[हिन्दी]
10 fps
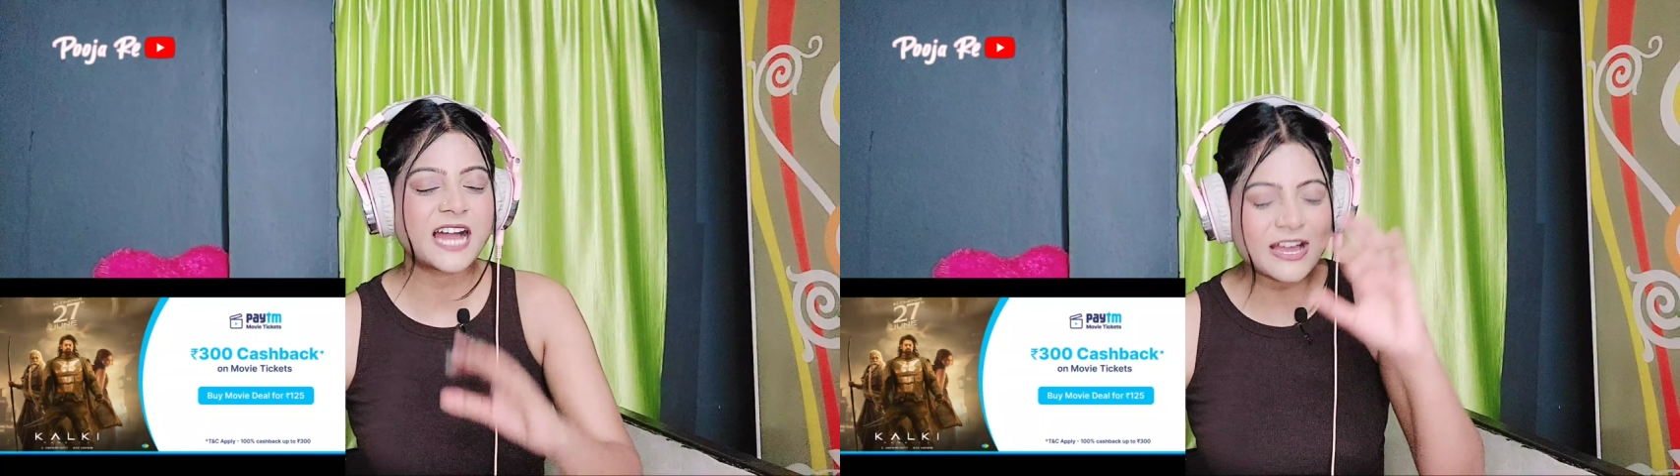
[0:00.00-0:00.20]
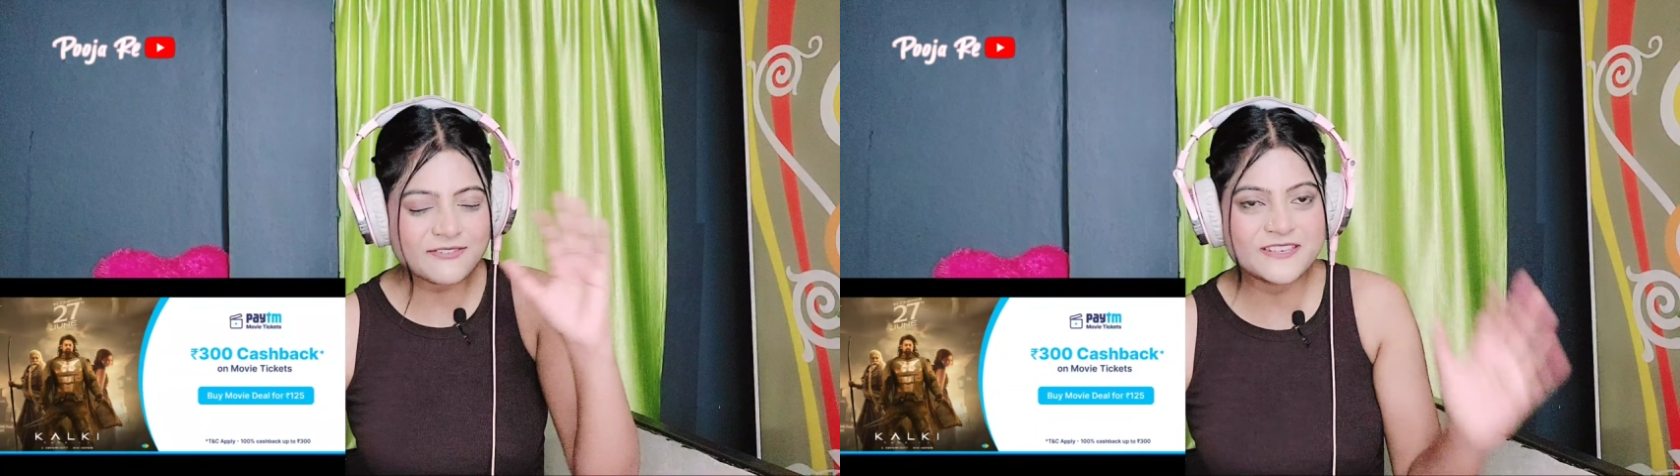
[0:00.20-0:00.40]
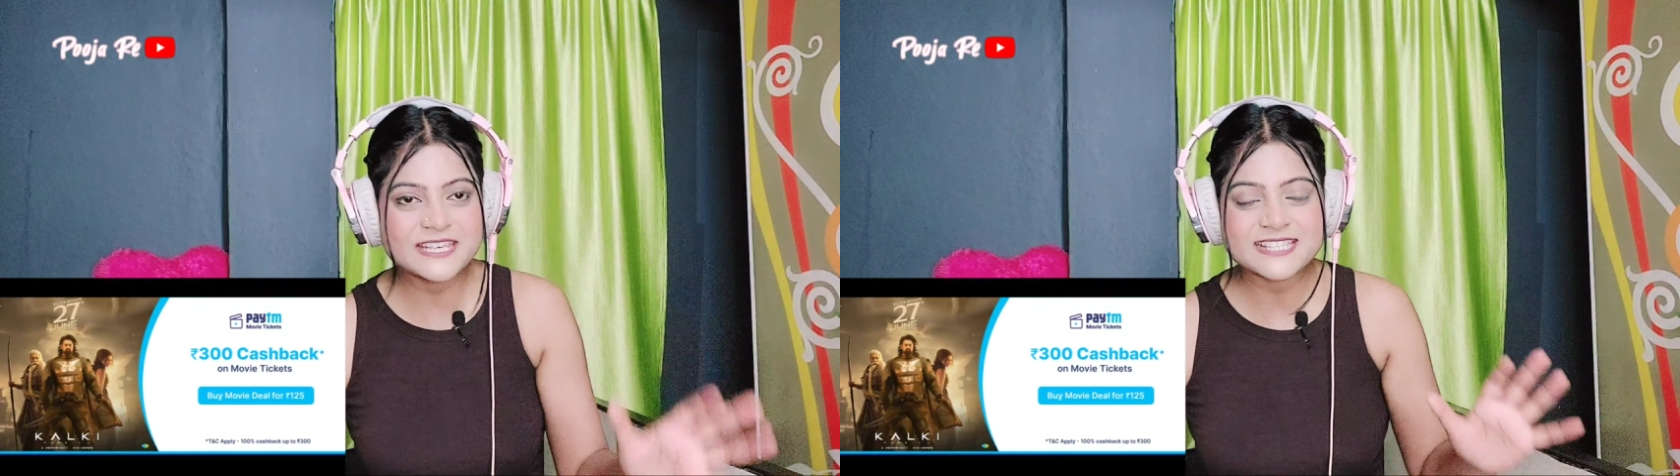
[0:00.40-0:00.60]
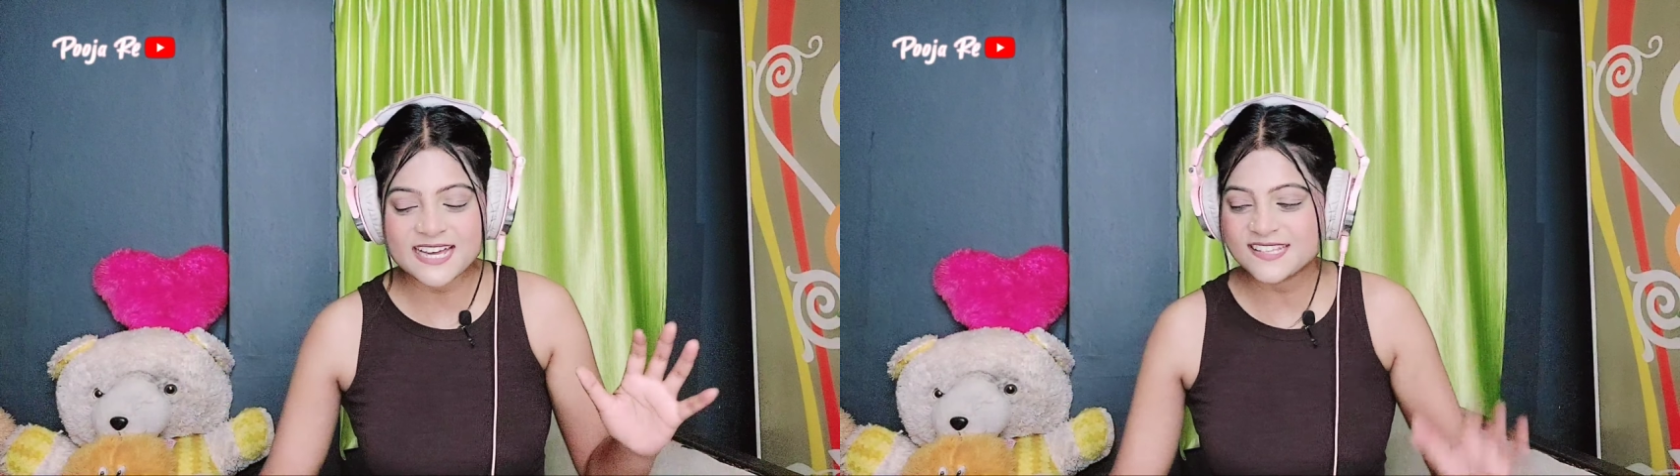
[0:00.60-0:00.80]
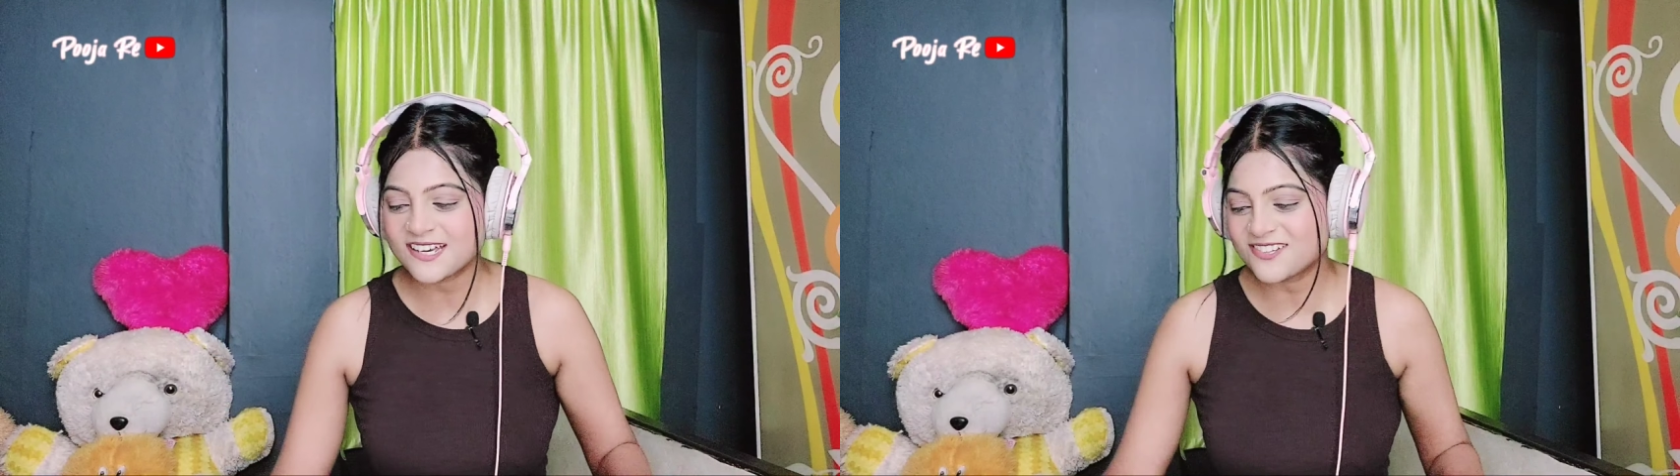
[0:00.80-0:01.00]
काफ़ी
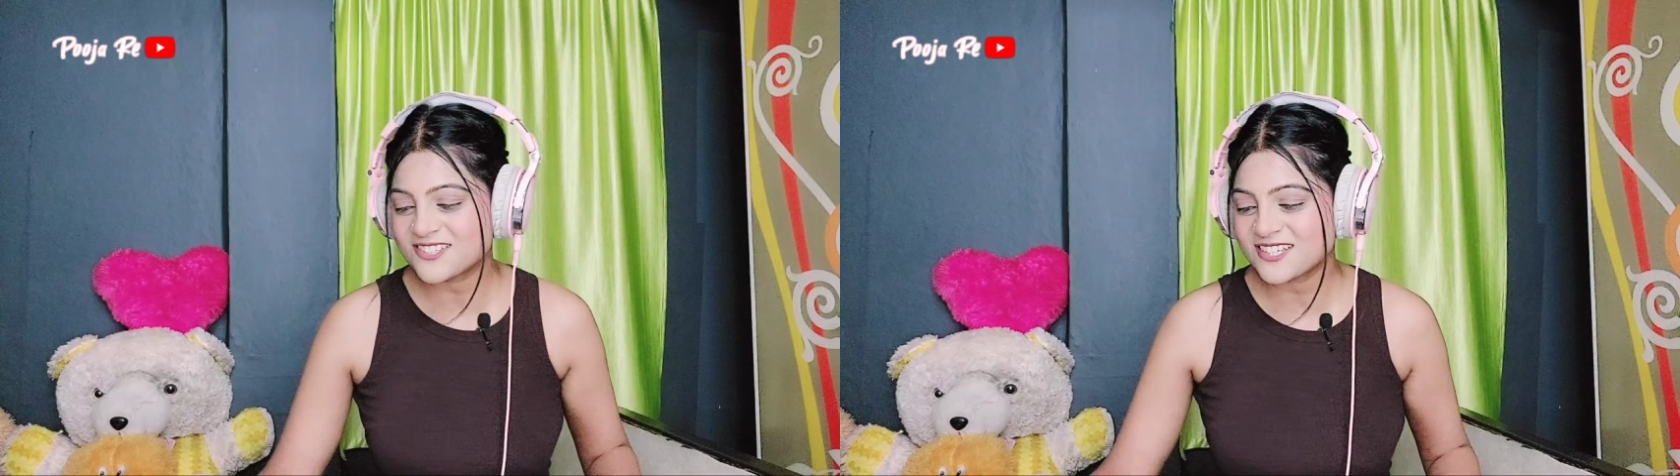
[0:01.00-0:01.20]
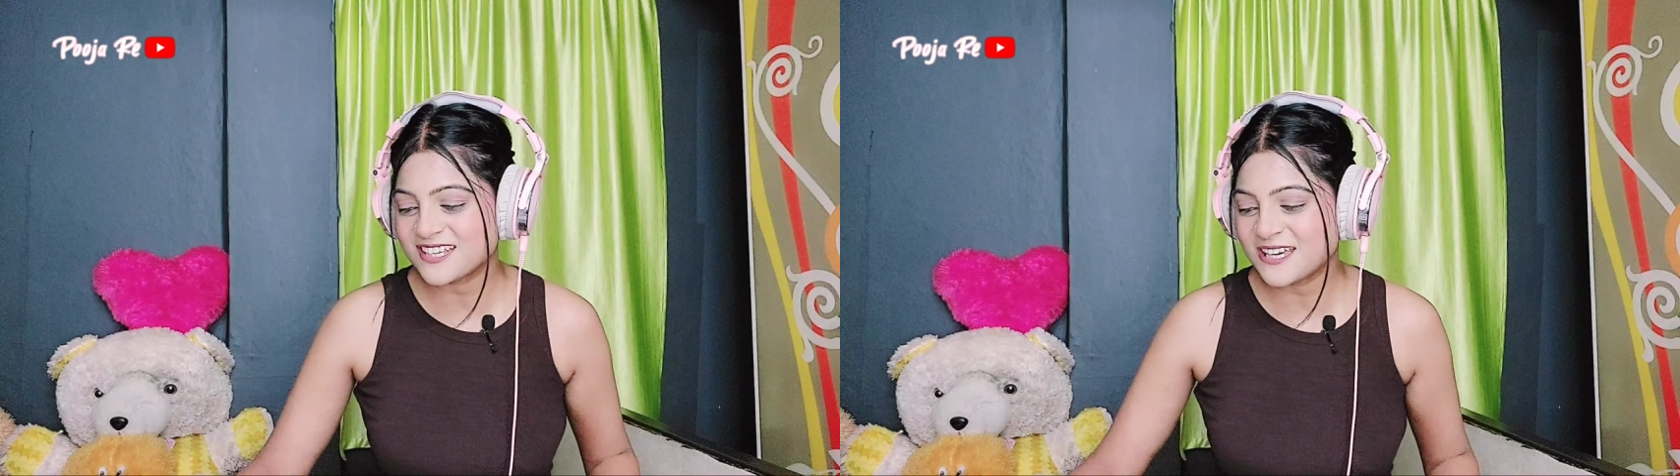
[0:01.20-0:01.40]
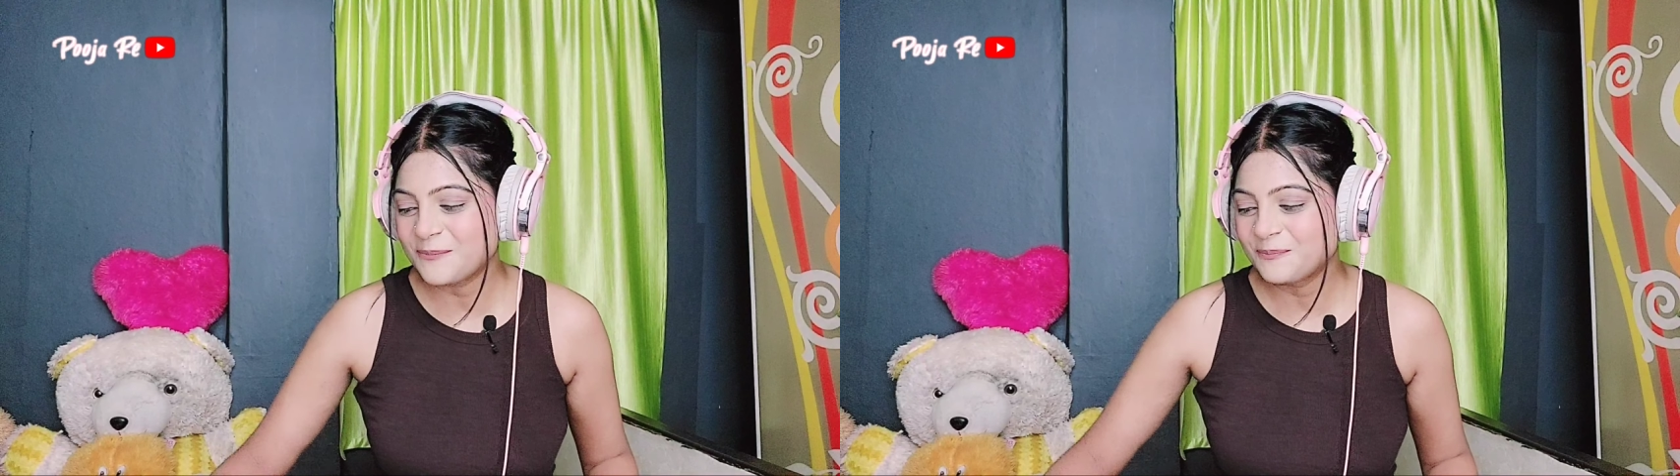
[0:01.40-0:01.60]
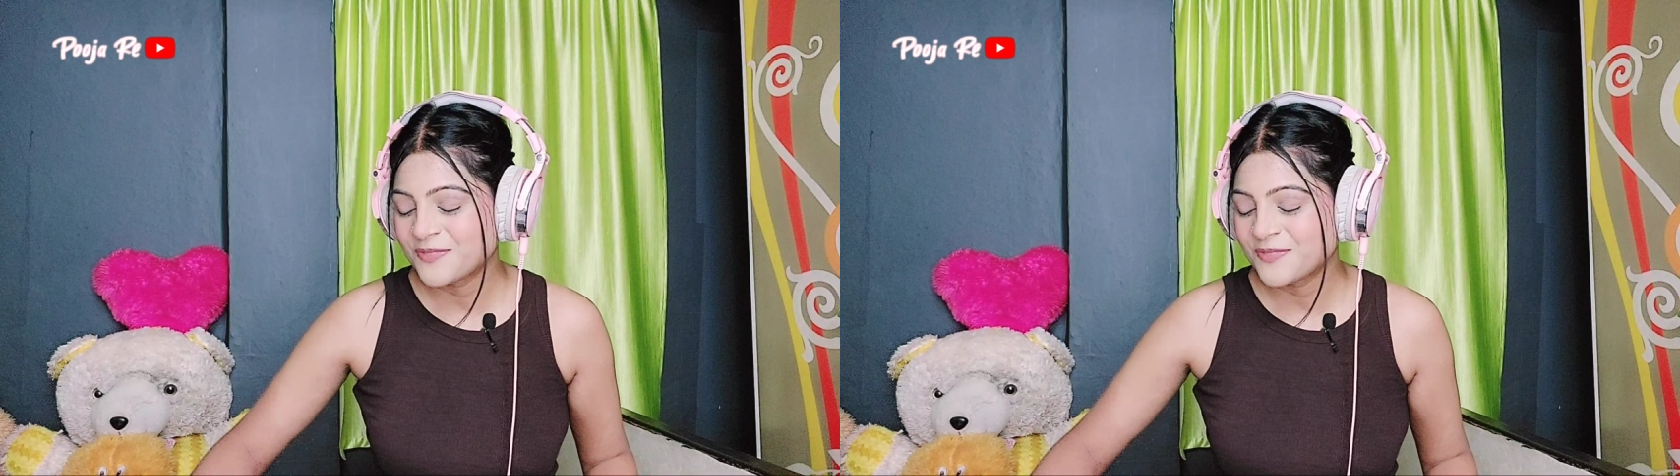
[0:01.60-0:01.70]
ज़्यादा अच्छे थे